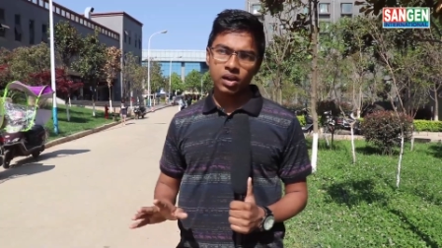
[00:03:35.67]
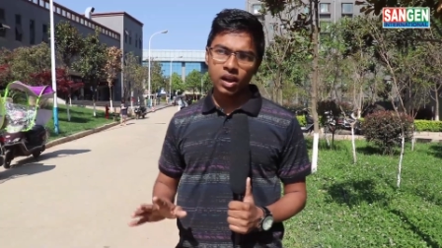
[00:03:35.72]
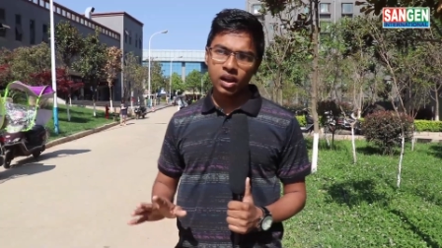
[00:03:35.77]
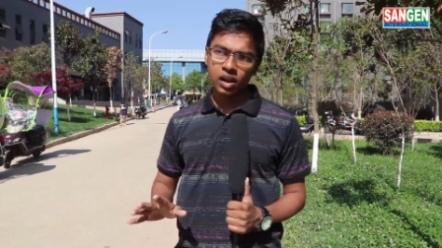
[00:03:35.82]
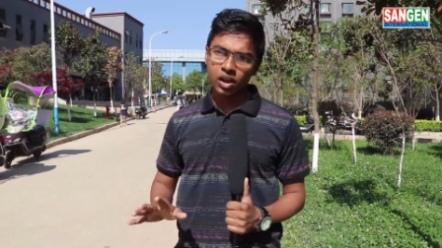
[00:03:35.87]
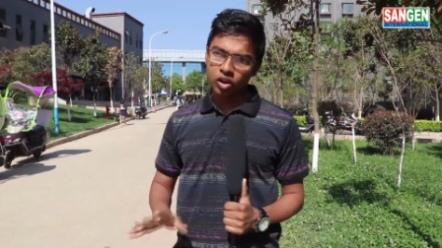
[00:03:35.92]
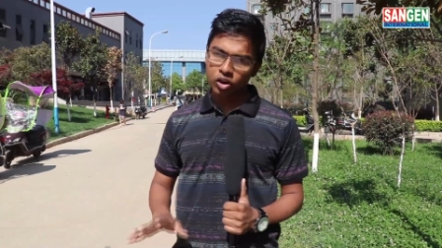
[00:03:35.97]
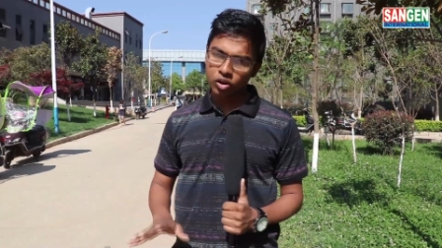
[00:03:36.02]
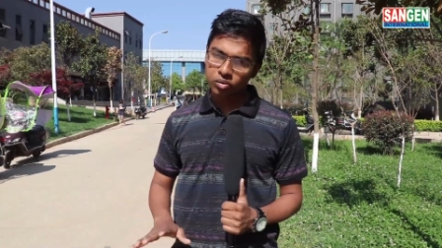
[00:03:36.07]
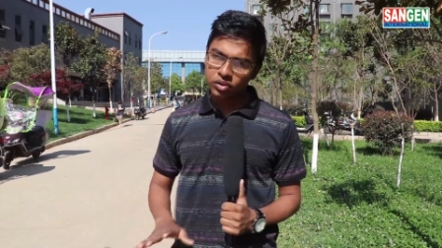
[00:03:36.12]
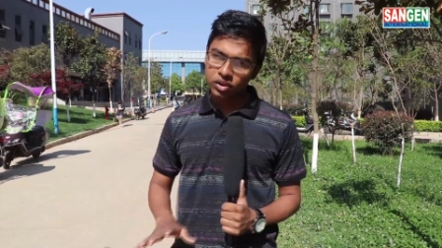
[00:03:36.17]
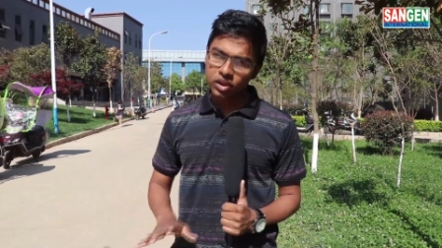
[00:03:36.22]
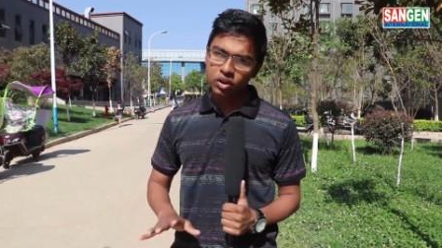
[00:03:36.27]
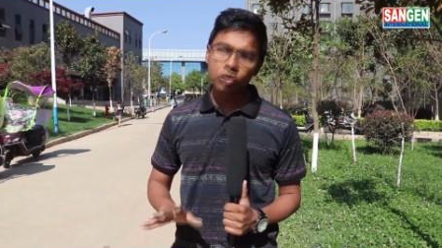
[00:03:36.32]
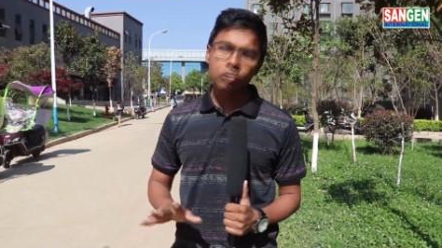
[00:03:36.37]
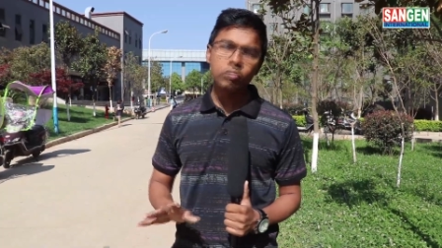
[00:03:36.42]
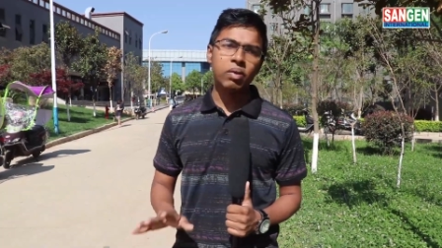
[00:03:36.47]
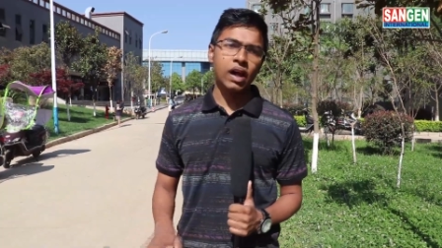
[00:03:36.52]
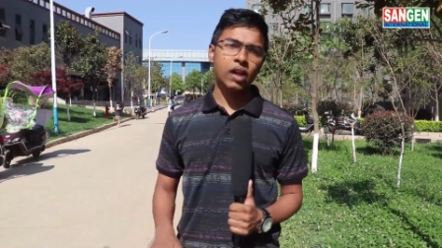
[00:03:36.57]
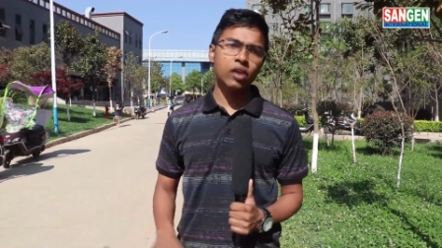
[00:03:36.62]
আল্লাহর রহমতে
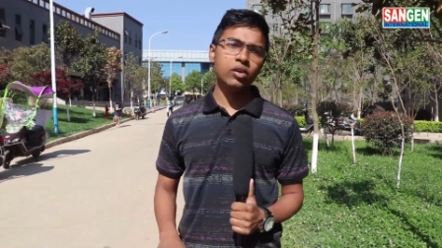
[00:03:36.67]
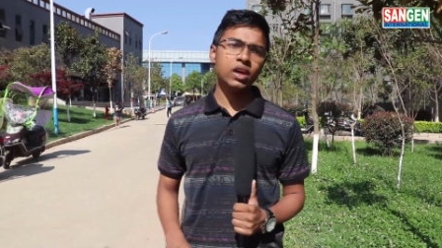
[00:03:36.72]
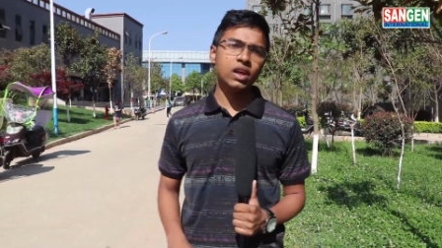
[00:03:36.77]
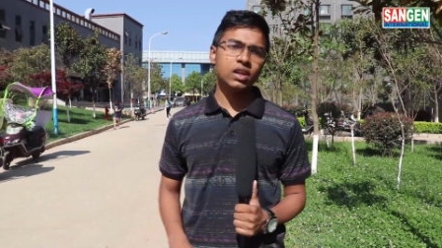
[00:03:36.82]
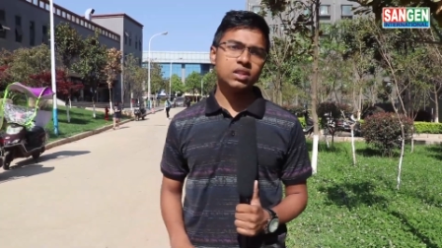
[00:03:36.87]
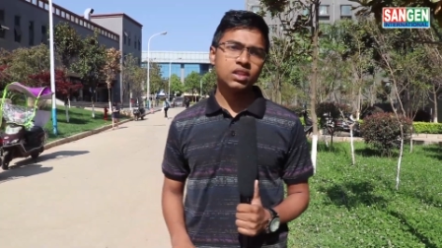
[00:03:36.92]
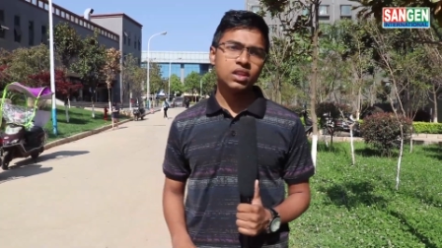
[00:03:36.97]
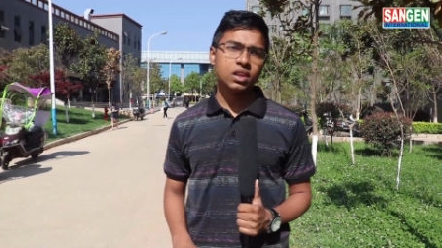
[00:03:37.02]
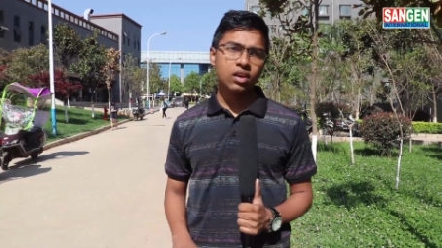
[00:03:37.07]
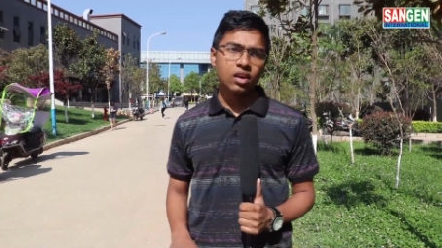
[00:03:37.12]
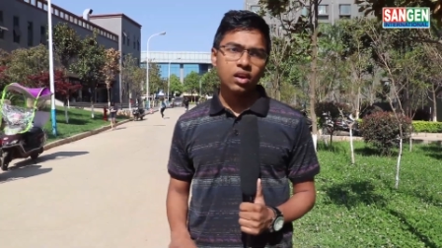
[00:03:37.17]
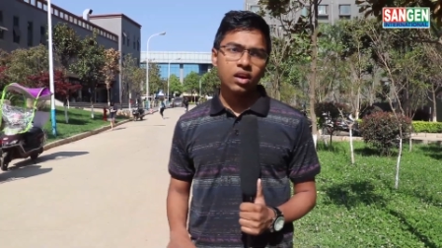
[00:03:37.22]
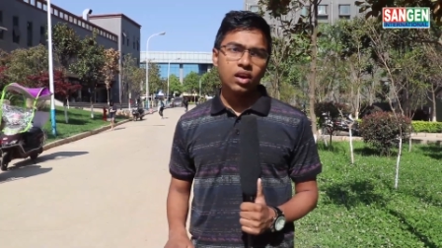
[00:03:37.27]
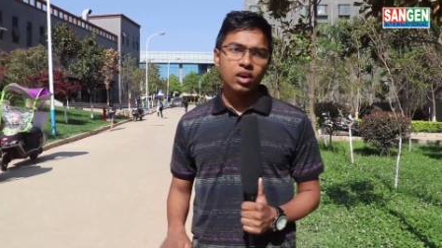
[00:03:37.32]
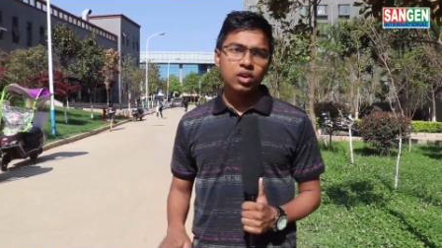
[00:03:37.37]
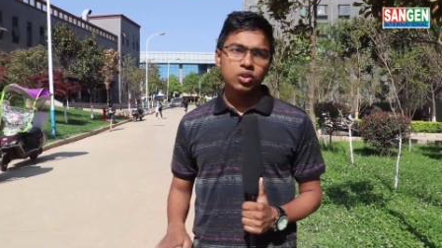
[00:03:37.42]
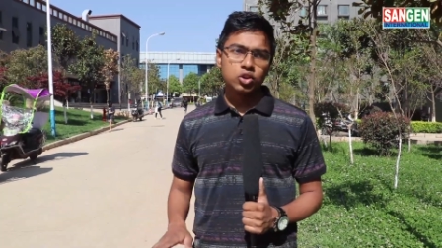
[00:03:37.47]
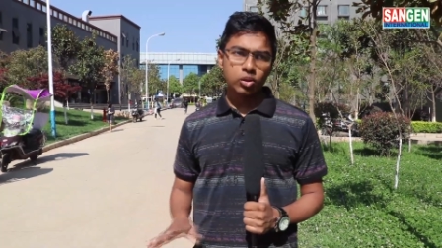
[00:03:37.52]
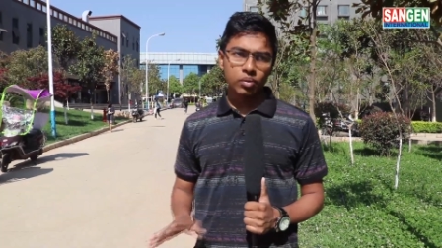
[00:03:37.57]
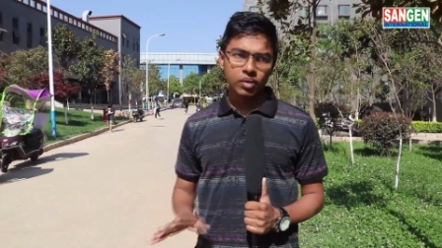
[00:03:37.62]
খুব ভালোই আছি
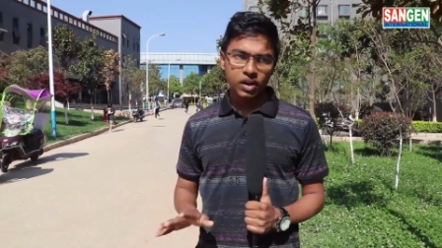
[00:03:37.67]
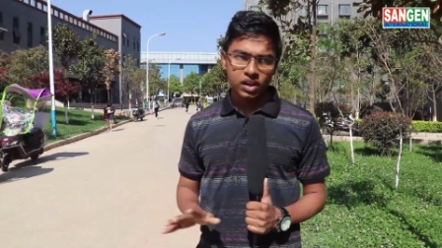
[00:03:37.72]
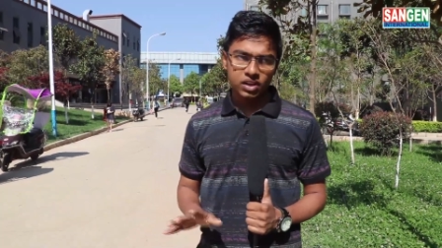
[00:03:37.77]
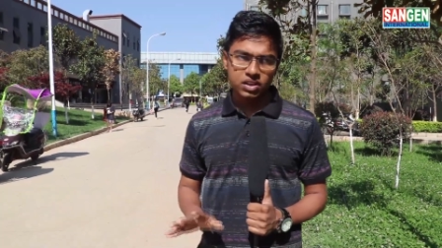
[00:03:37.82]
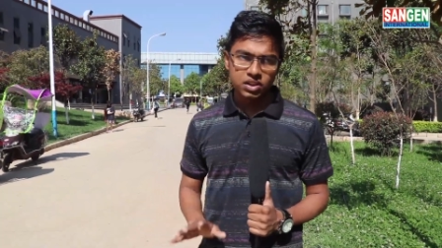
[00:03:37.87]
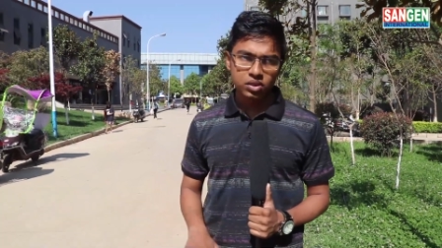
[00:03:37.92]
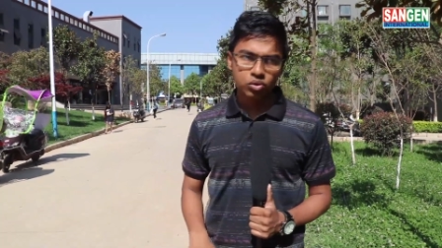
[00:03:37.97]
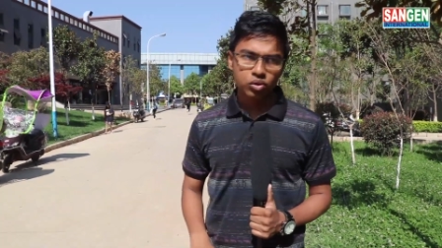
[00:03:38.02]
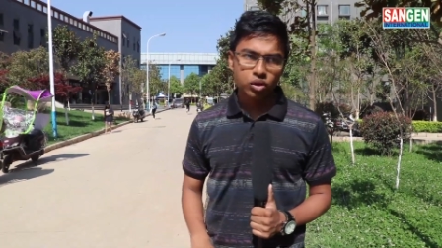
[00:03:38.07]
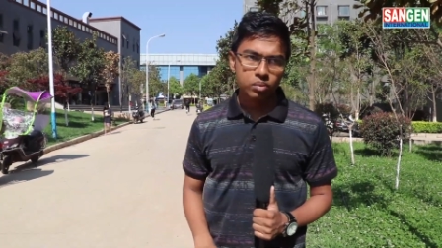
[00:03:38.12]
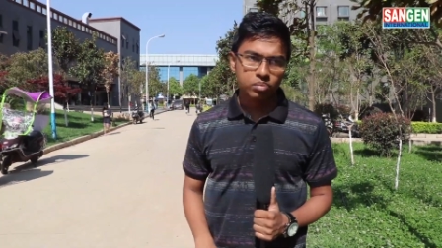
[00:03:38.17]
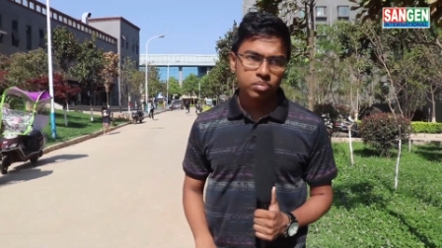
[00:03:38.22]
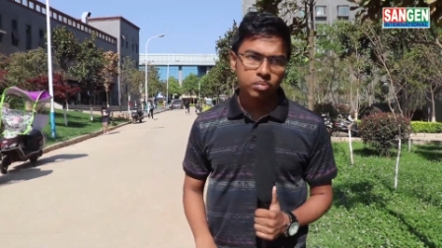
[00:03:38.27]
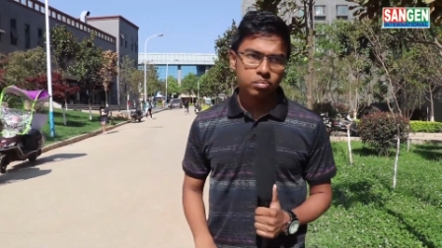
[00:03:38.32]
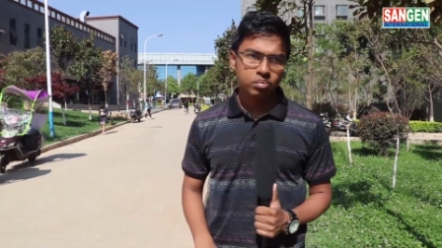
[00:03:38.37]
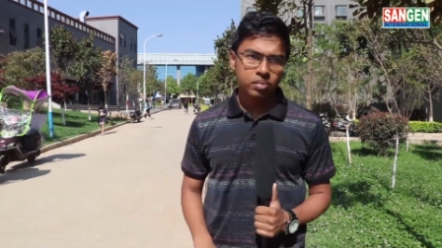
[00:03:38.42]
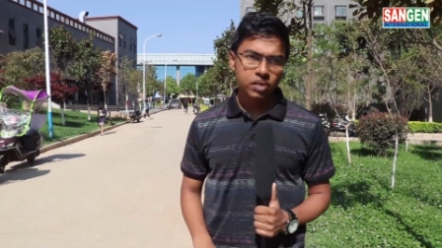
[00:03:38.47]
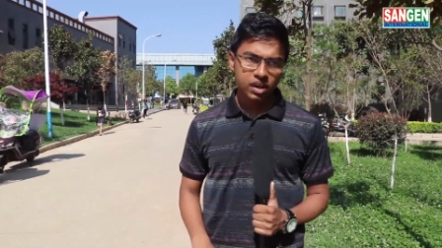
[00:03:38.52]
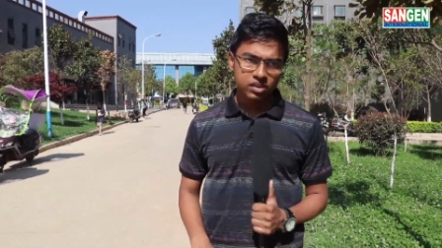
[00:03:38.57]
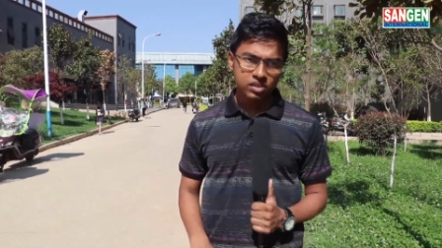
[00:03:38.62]
সবার কাছে দোয়া
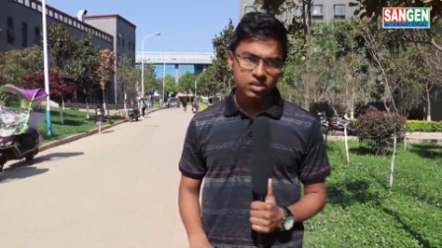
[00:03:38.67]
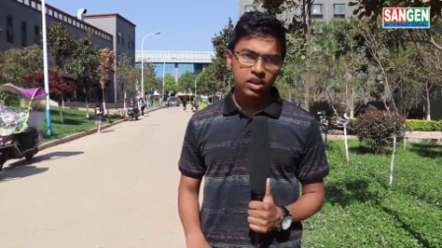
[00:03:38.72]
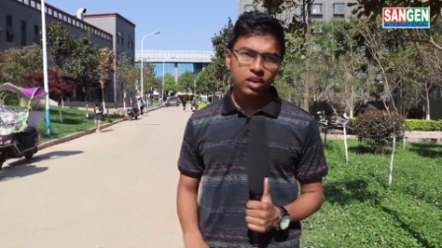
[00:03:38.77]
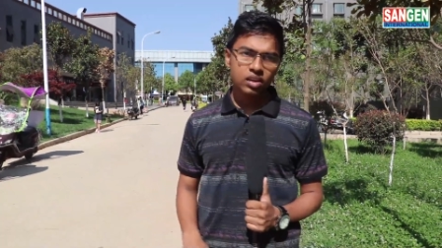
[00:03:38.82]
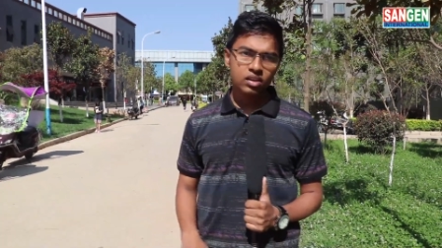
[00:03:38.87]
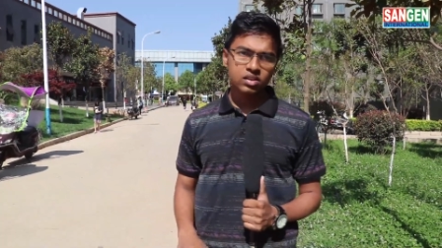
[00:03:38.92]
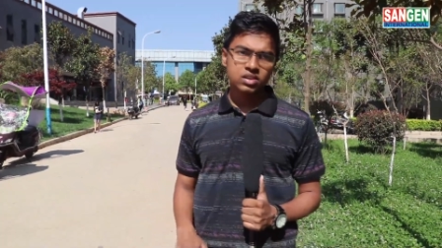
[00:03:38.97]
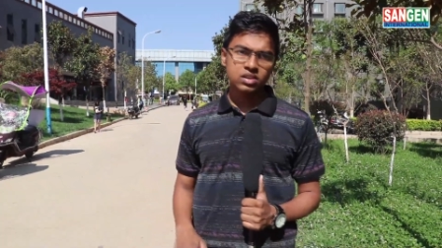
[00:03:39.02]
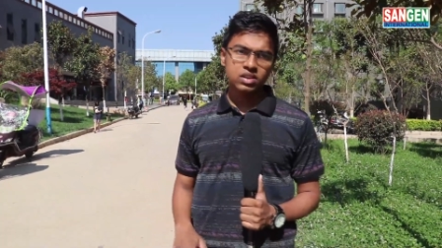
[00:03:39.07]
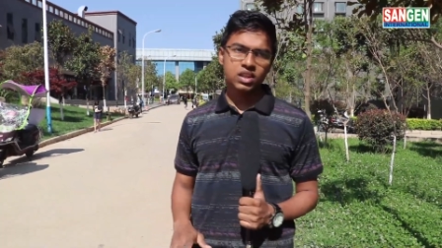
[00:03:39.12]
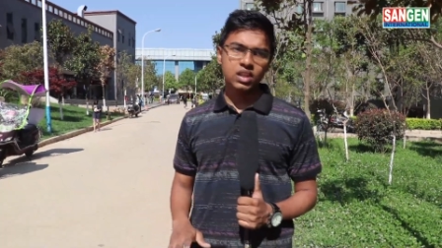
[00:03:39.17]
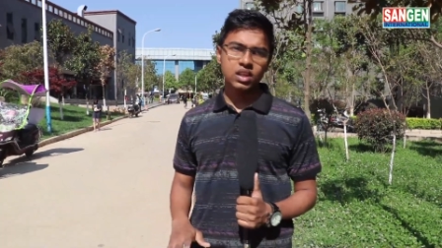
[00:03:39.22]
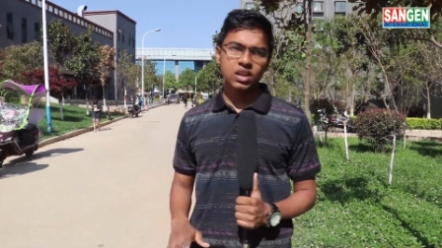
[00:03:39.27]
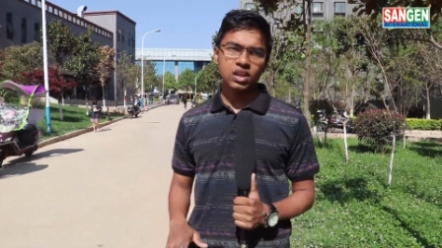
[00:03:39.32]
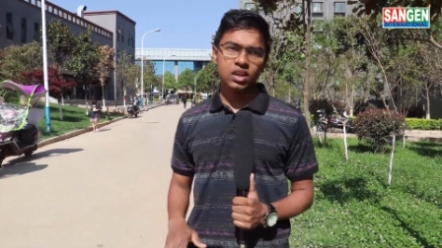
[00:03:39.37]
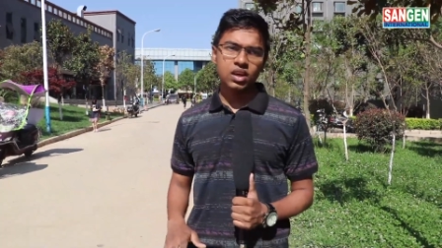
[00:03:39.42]
প্রার্থী যে